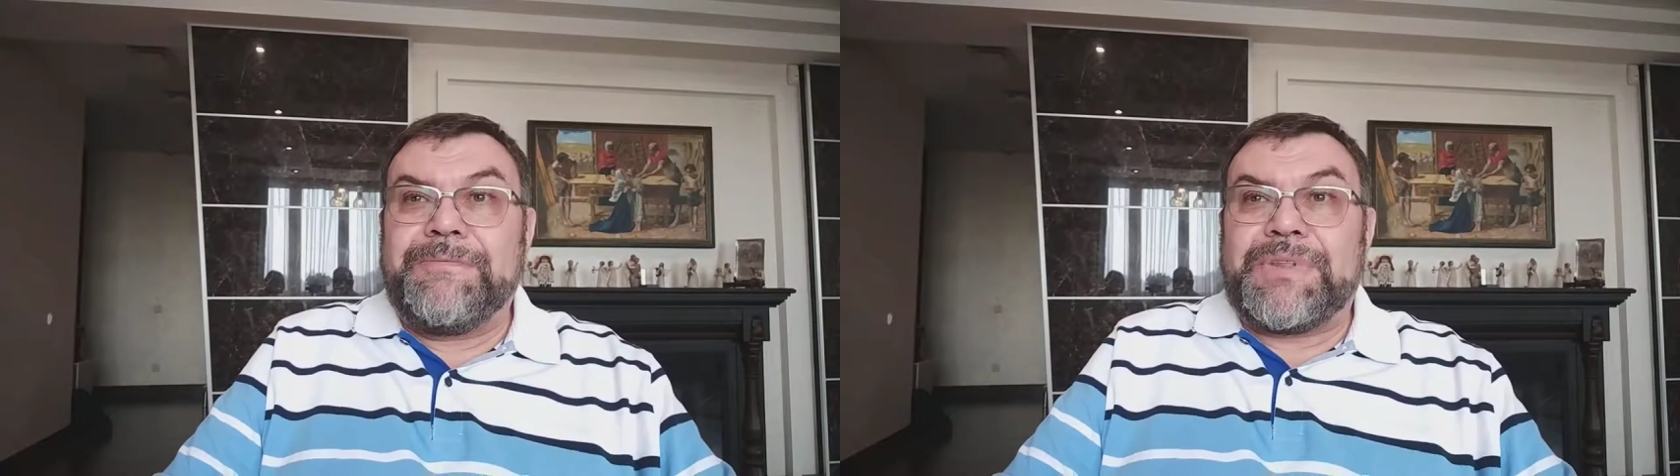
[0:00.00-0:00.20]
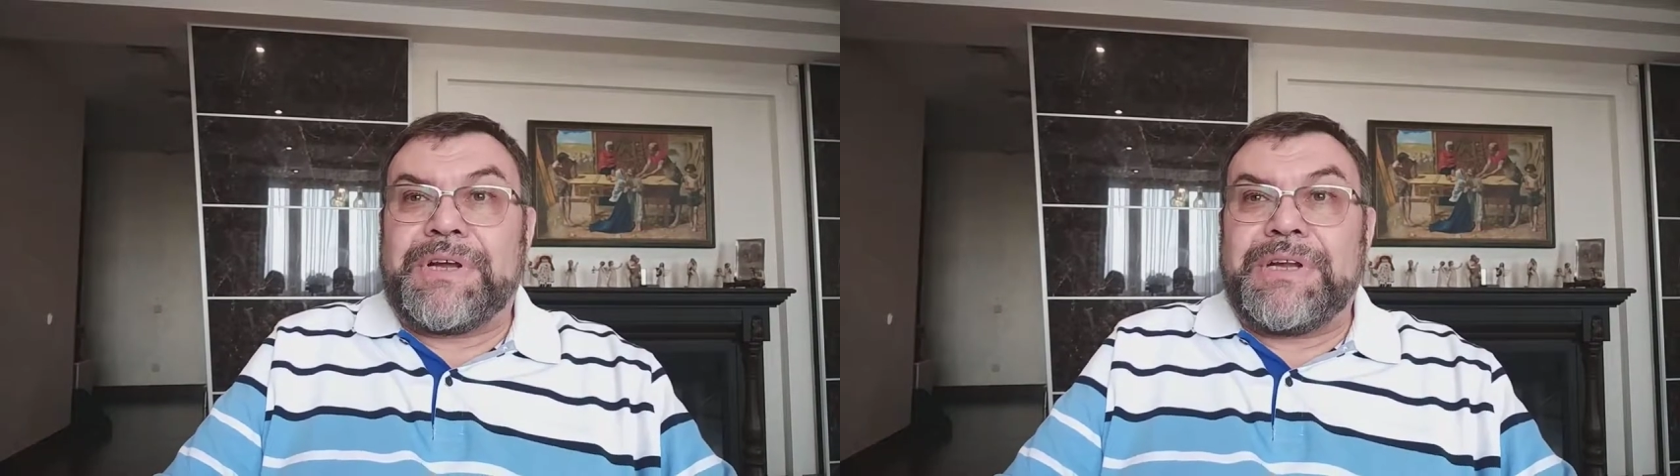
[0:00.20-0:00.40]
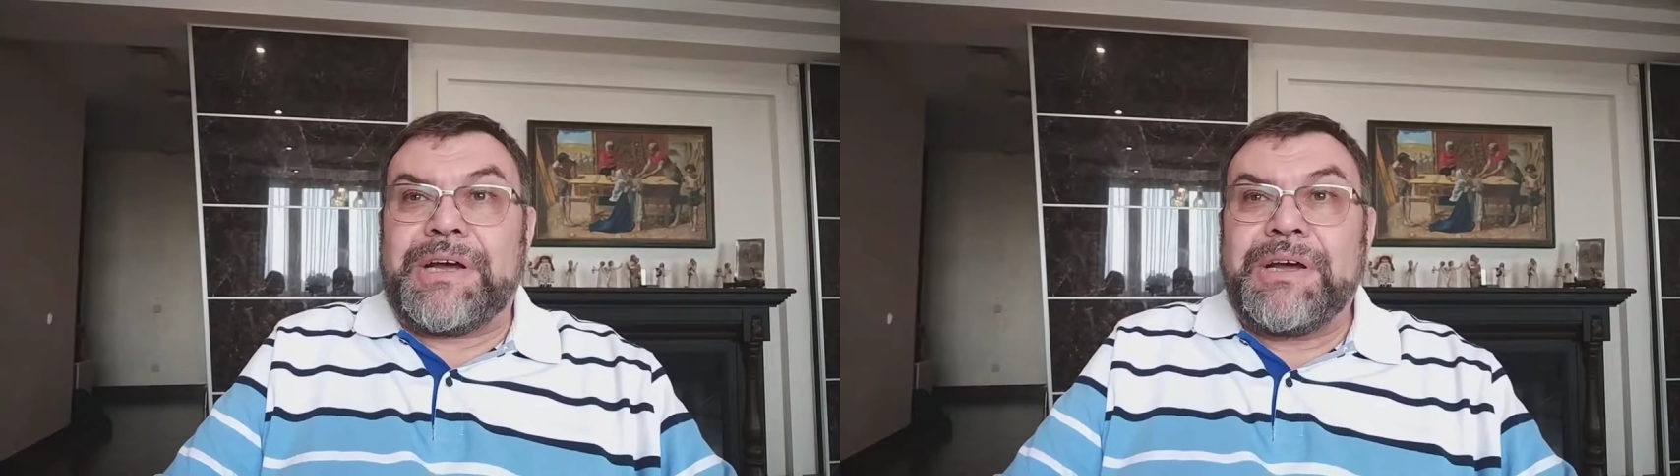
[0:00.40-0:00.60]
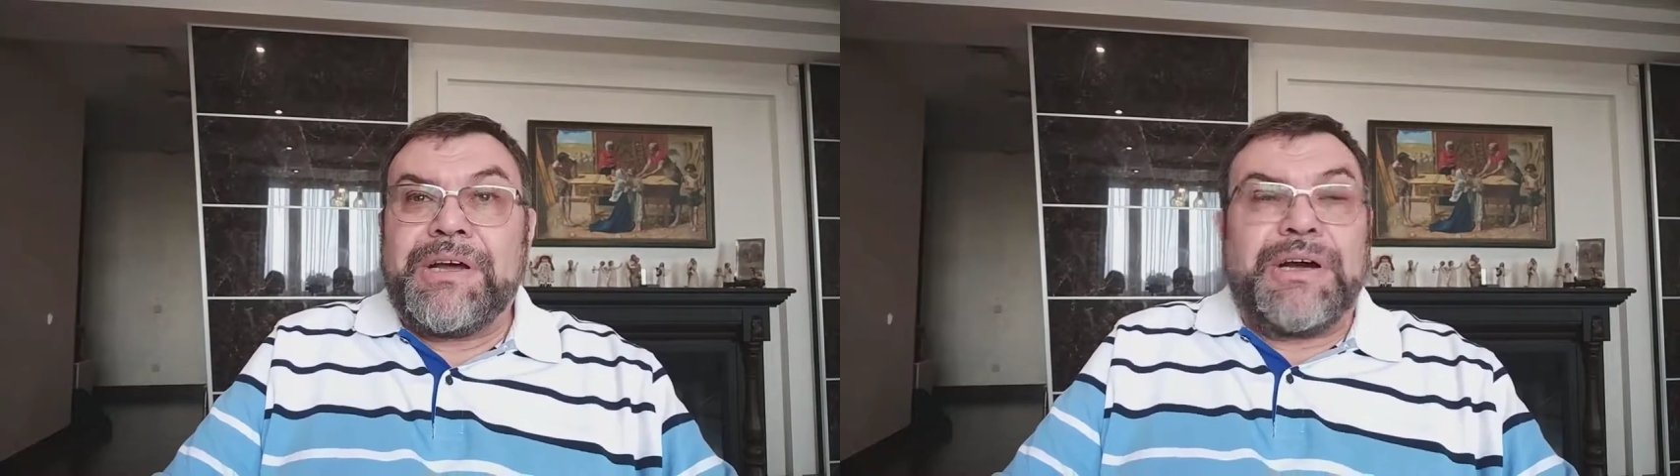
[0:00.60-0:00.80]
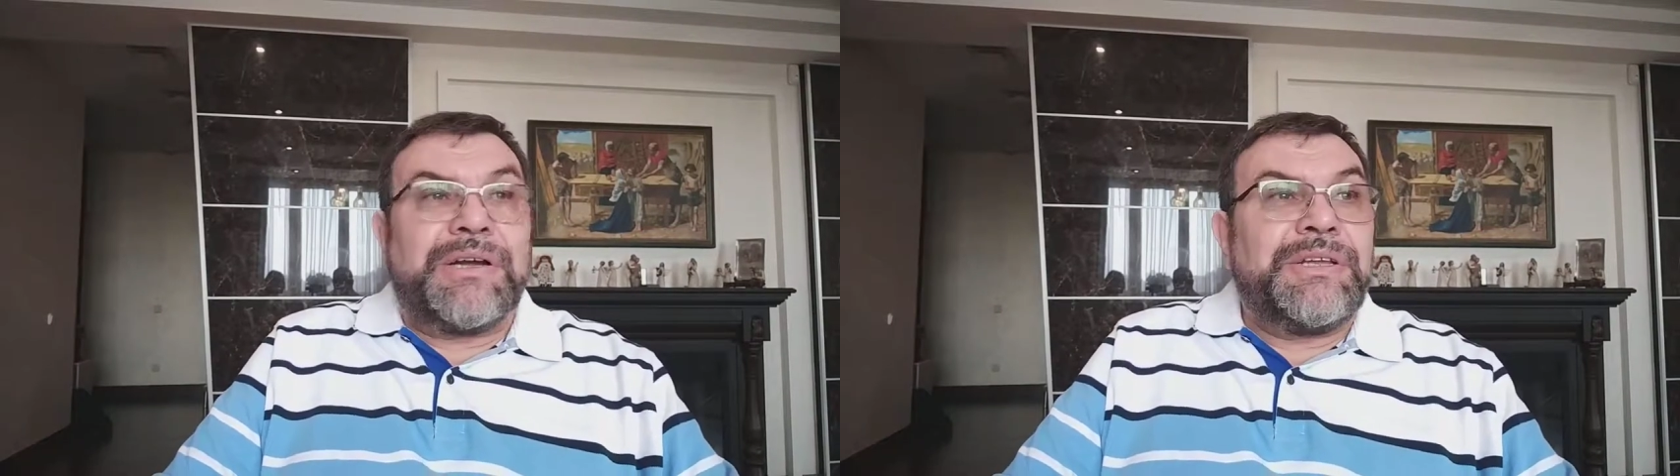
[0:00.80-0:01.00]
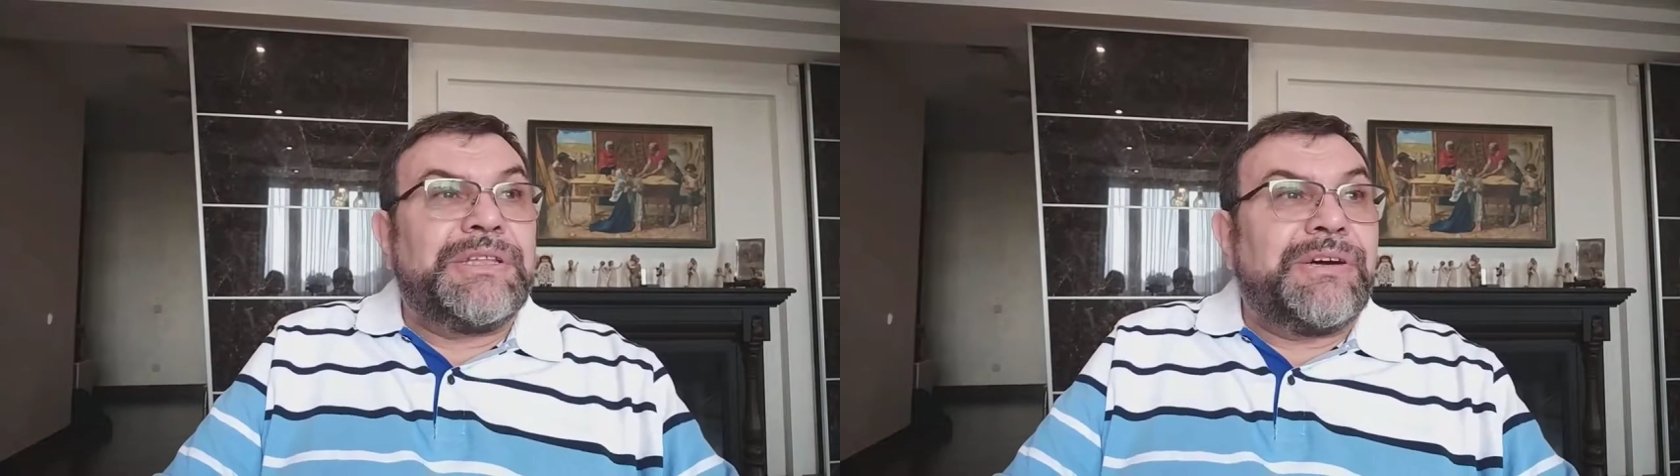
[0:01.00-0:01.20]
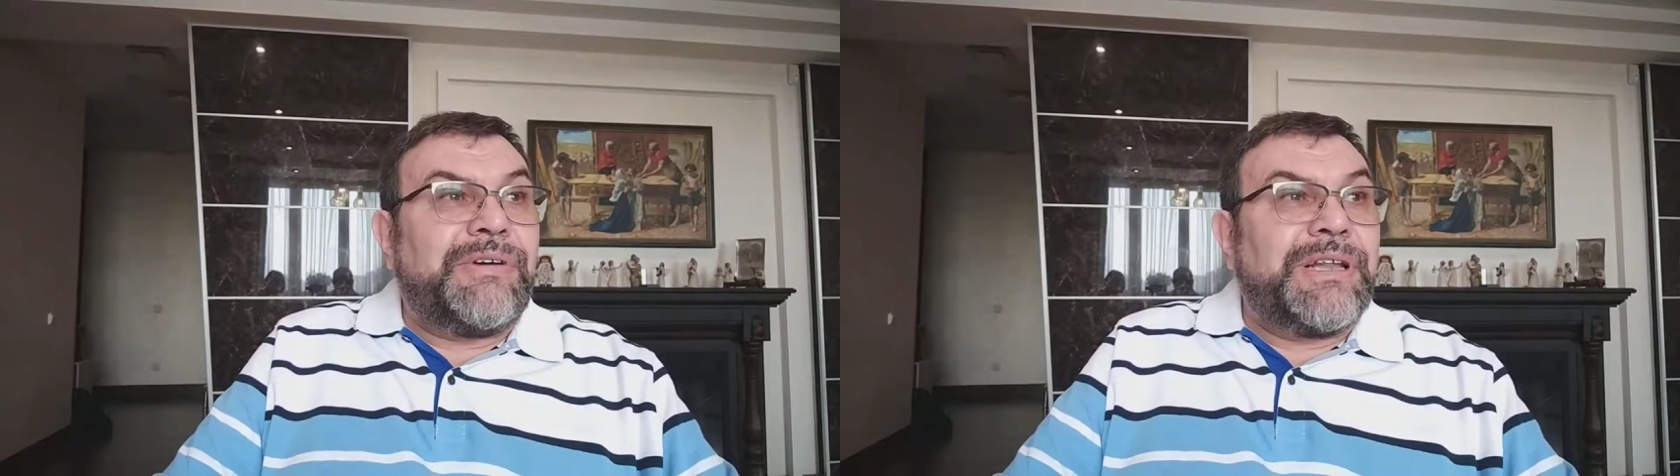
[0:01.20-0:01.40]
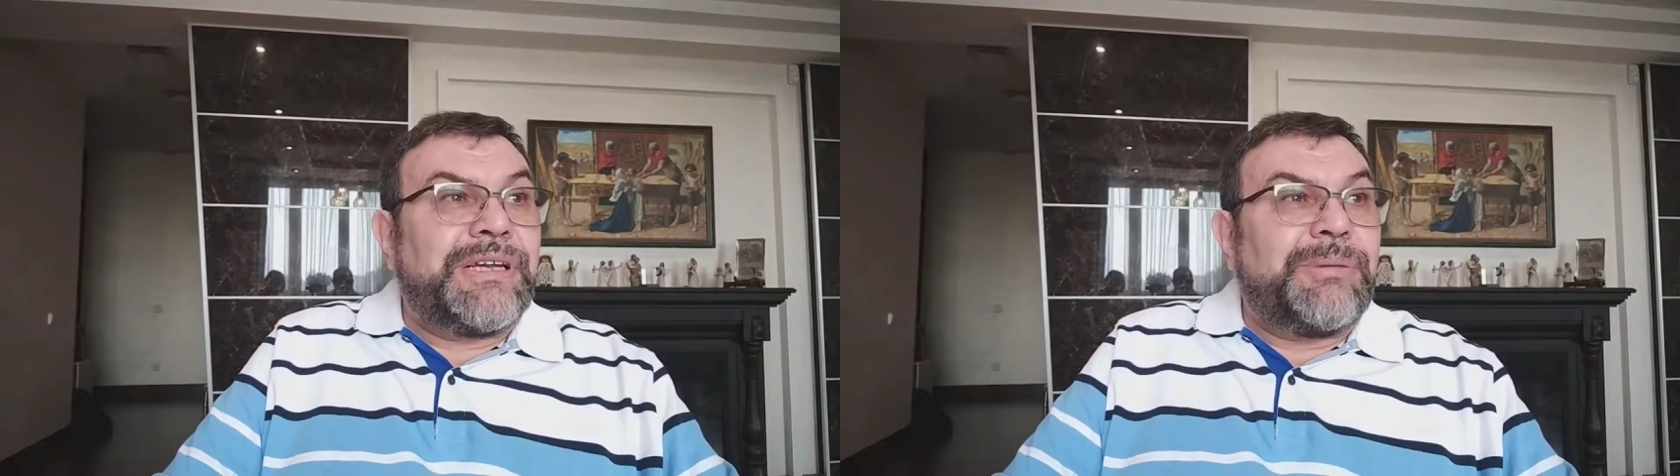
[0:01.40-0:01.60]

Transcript: она э, не давала